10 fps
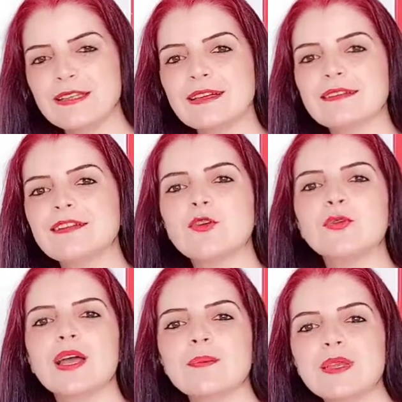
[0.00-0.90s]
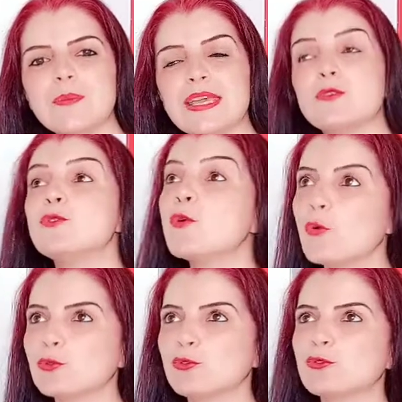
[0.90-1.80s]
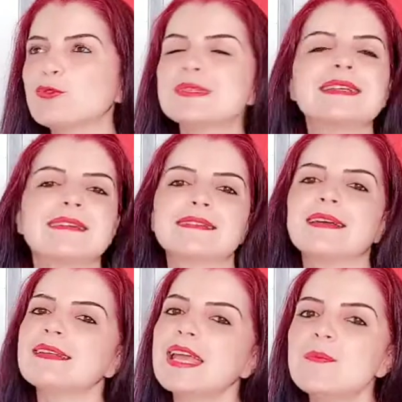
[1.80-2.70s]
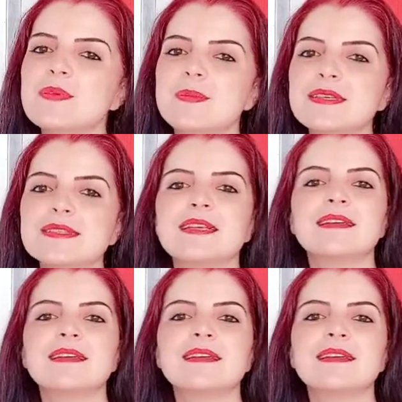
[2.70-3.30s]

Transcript: ne kadar önemli bir gün olduğunu zaten hepimiz